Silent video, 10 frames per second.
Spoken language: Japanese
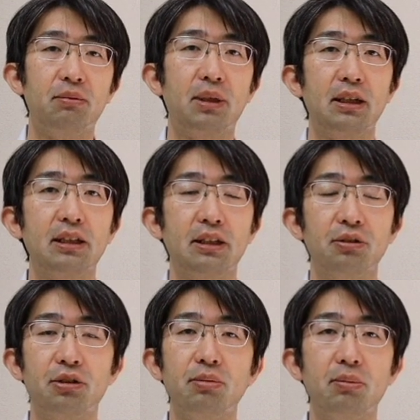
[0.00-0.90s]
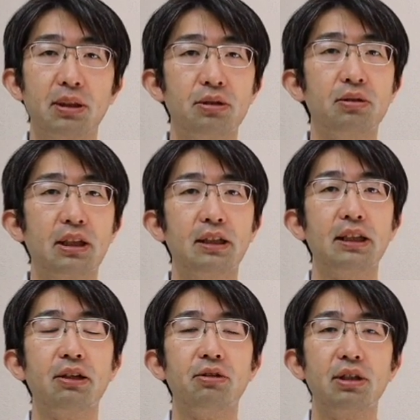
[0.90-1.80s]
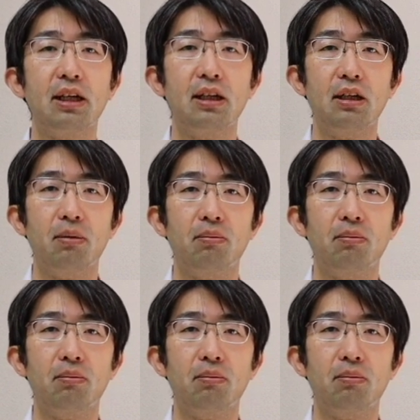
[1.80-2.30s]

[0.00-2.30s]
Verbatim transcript: まあ、じゃあ様子見ましょうかってなるのが